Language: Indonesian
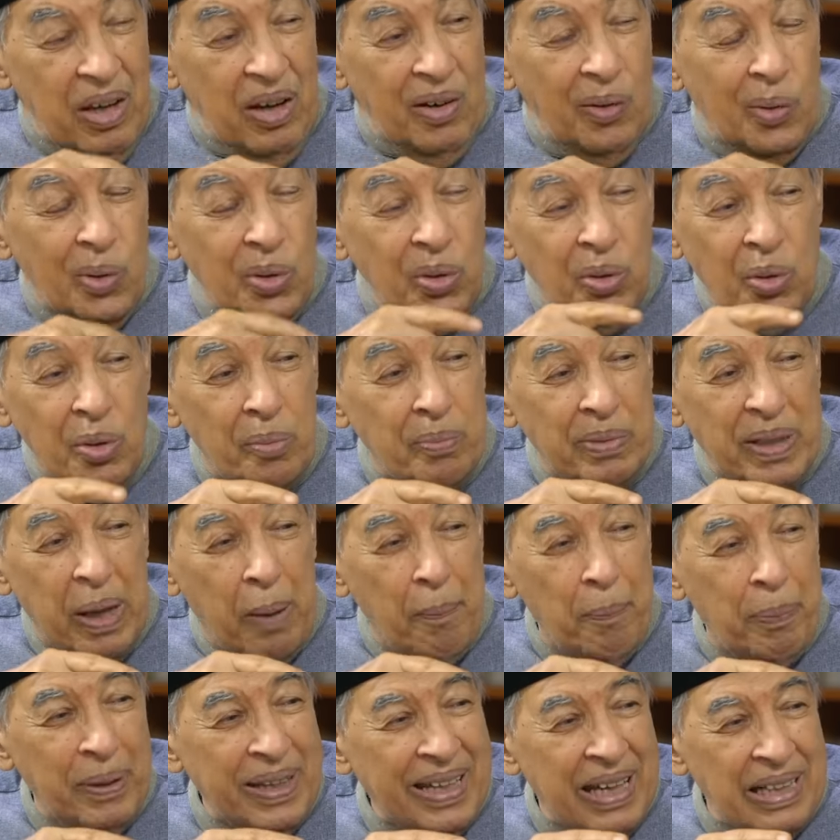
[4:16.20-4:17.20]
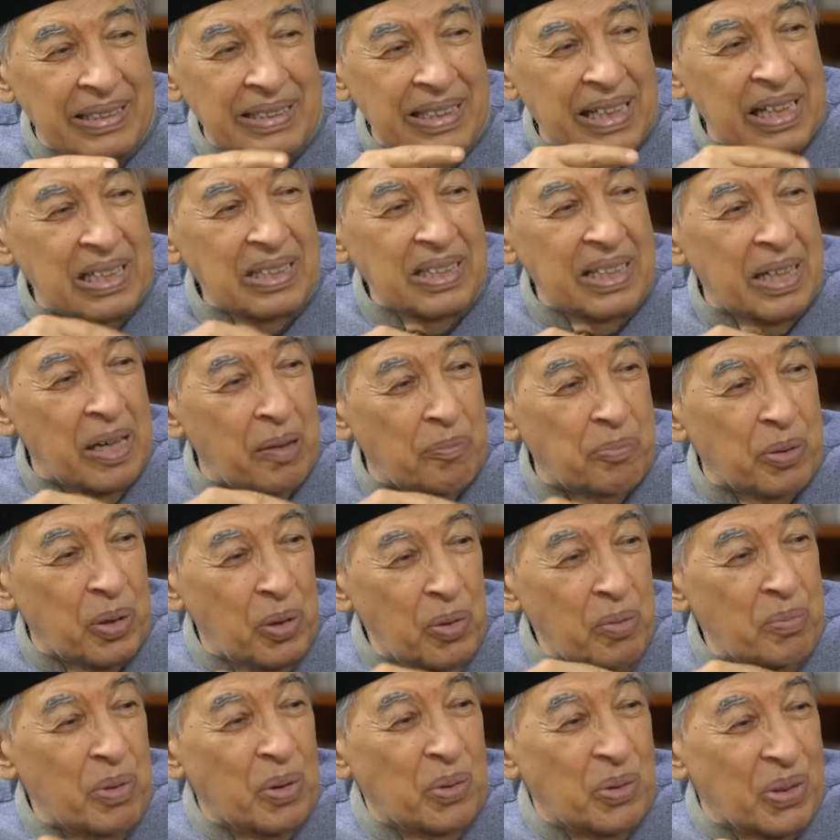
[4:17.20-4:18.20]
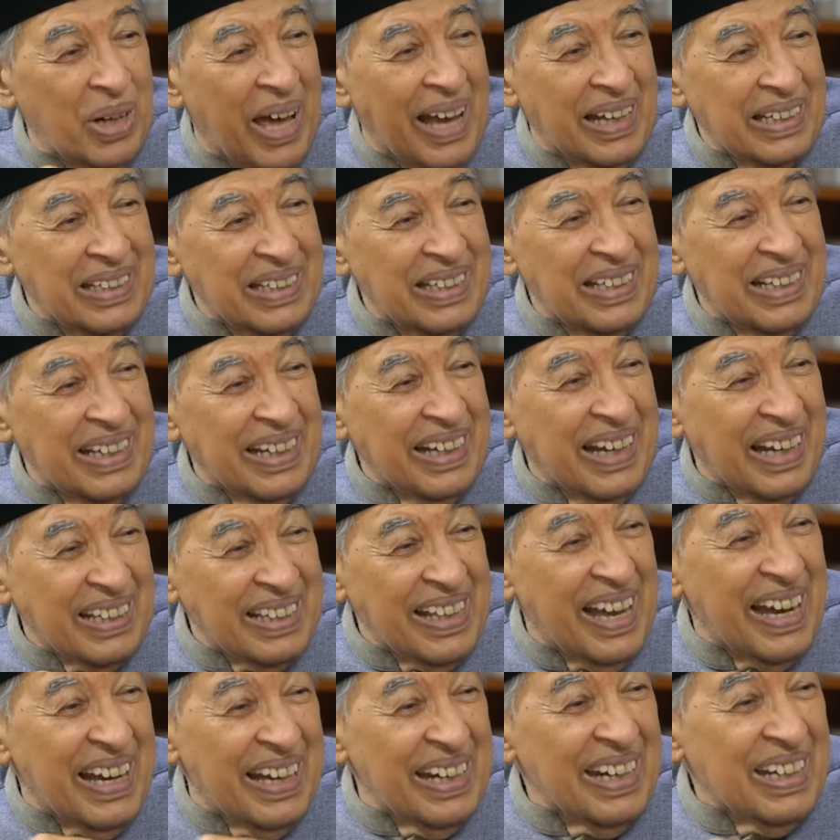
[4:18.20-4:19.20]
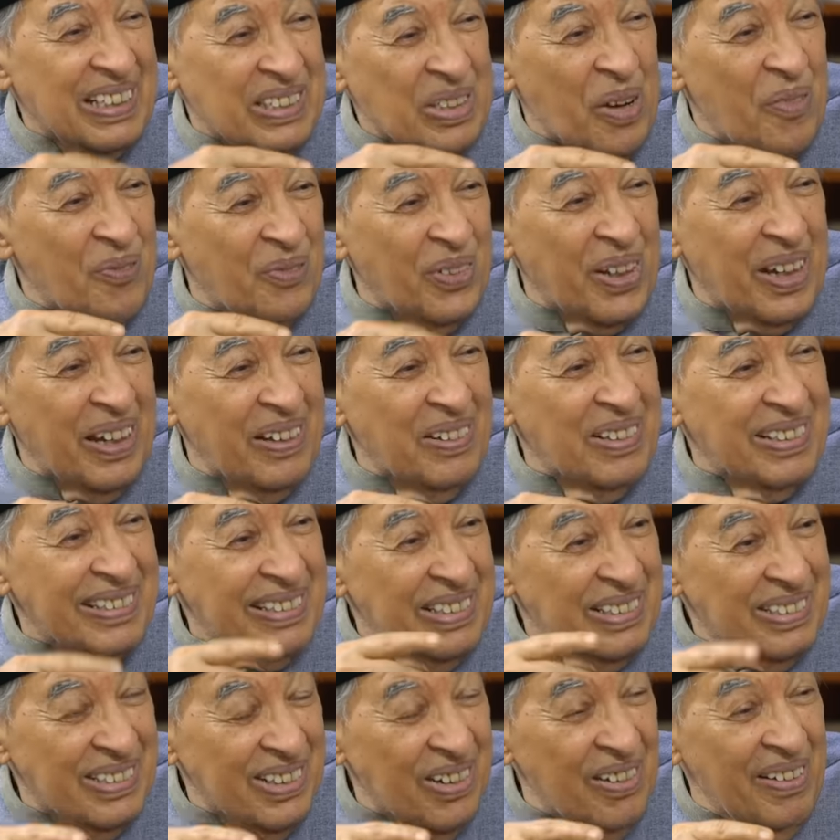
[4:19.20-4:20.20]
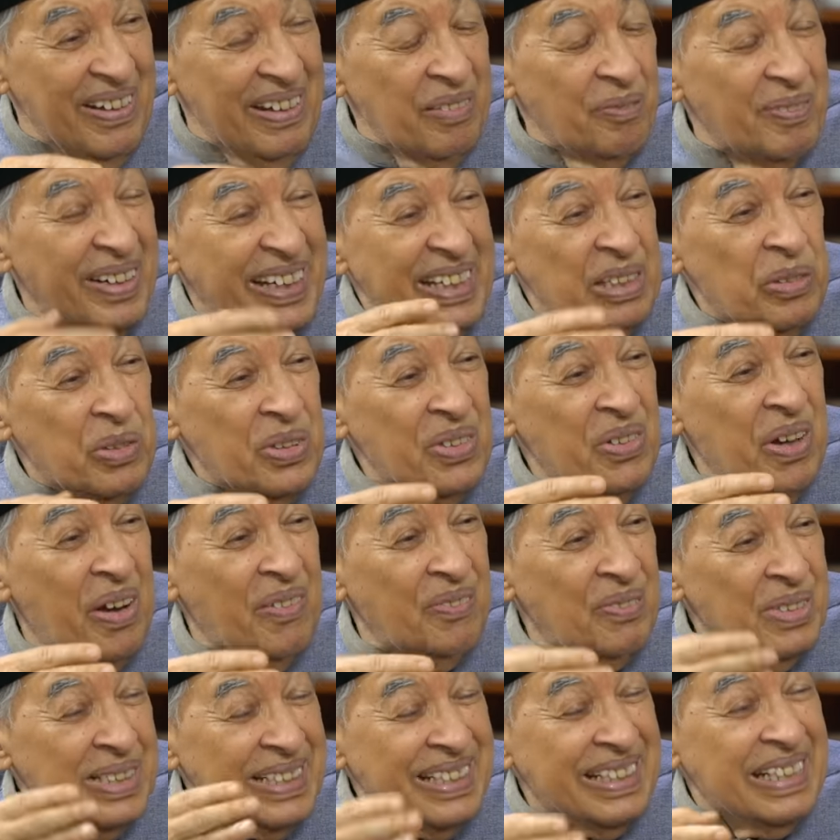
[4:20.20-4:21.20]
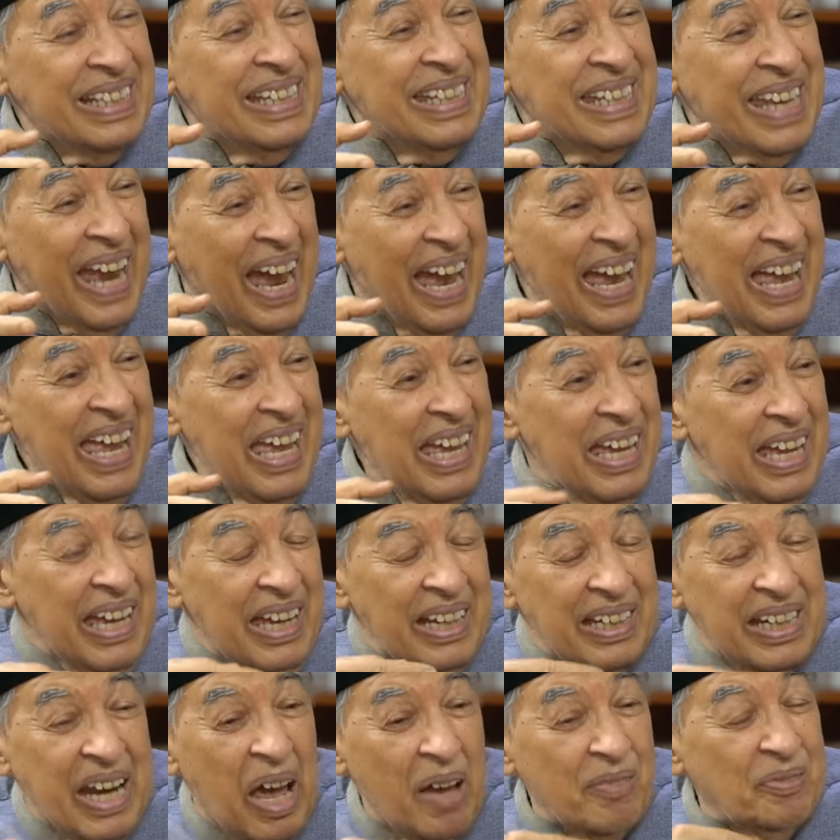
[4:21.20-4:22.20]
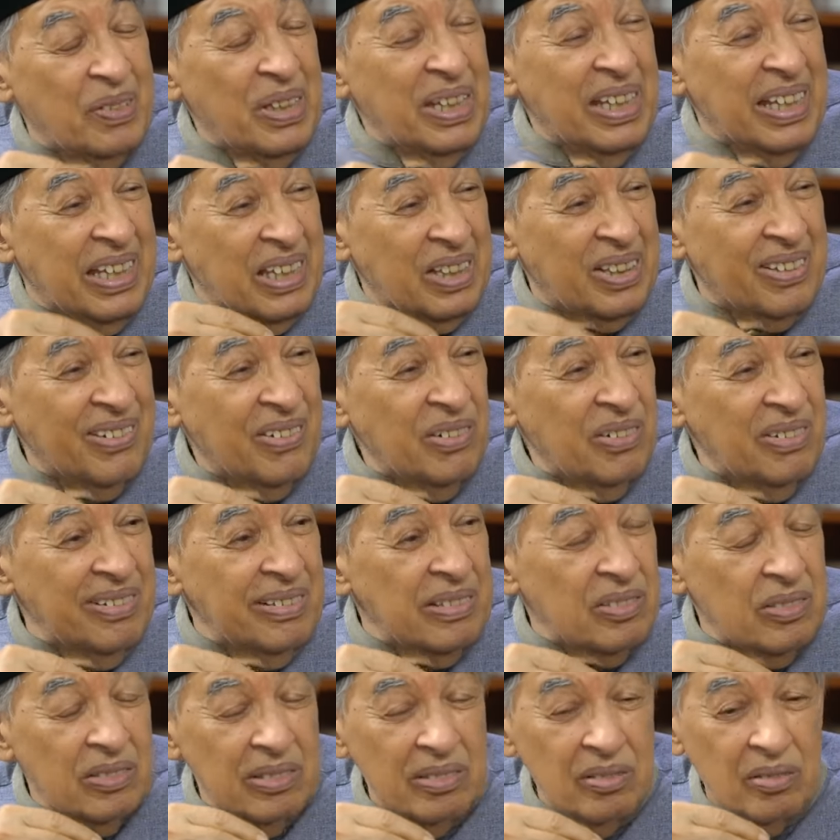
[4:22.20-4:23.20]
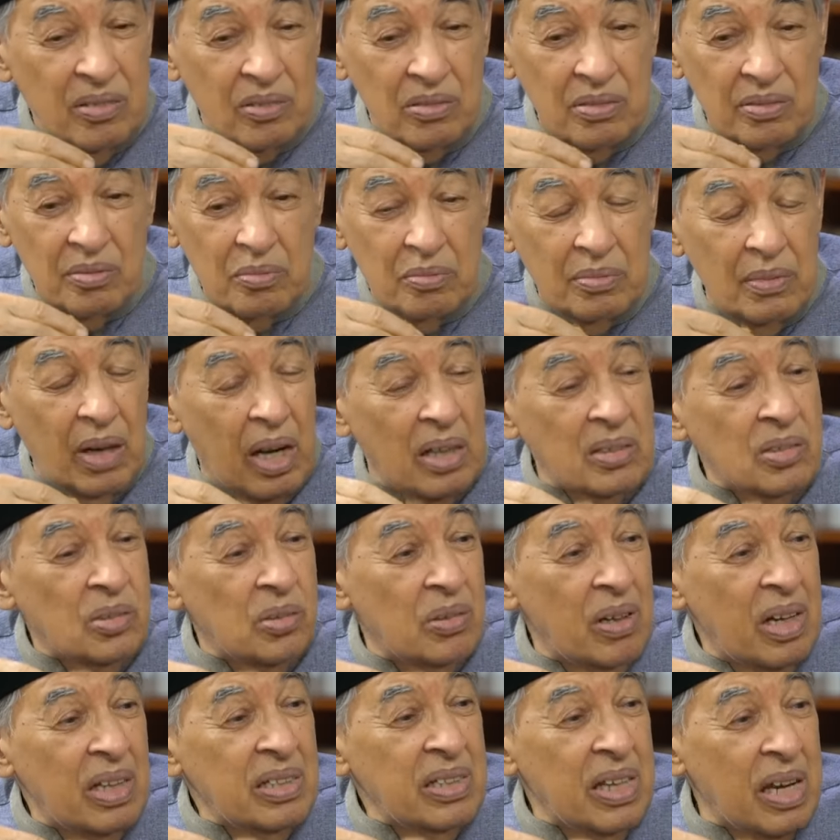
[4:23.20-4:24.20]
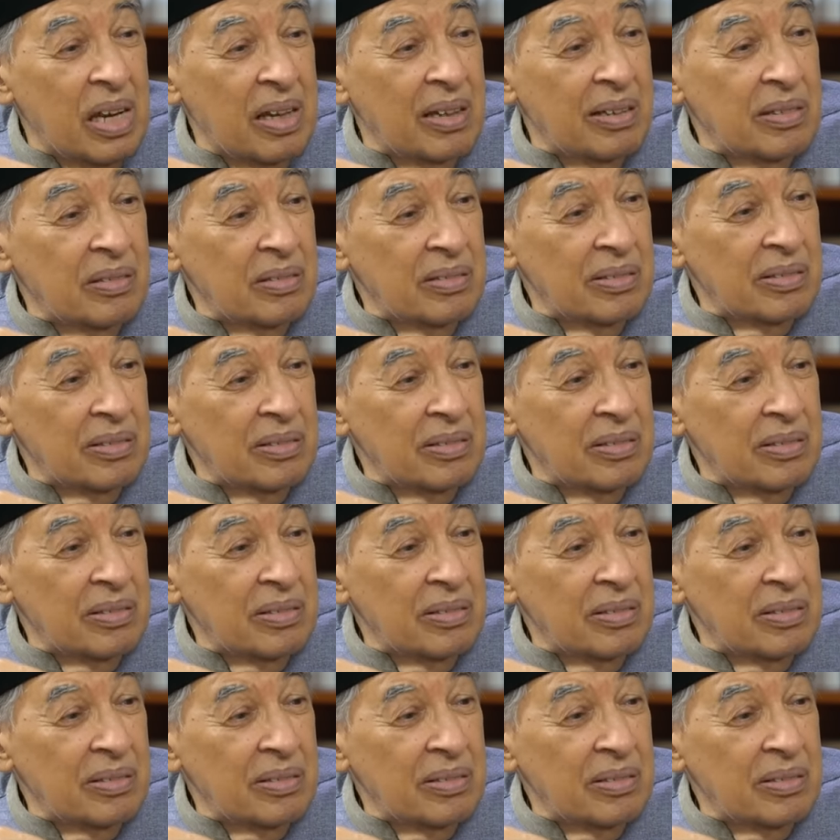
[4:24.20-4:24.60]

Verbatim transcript: Untuk menyampaikannya kan tidak perlu mengulangi, katakanlah sampaikan. Begitu juga mestinya Nabi itu langsung aja